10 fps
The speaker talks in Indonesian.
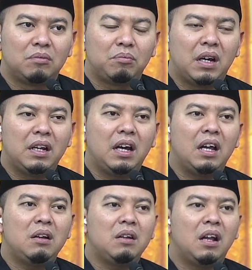
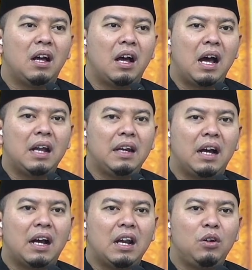Padahal anak
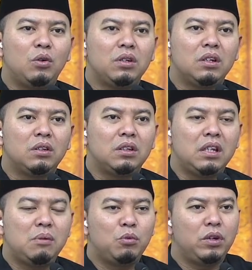kandungnya,
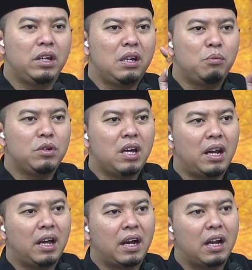ibu ini punya
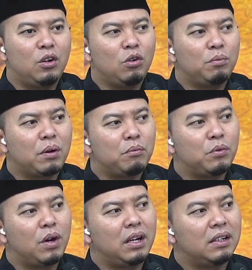anak kandung perempuan.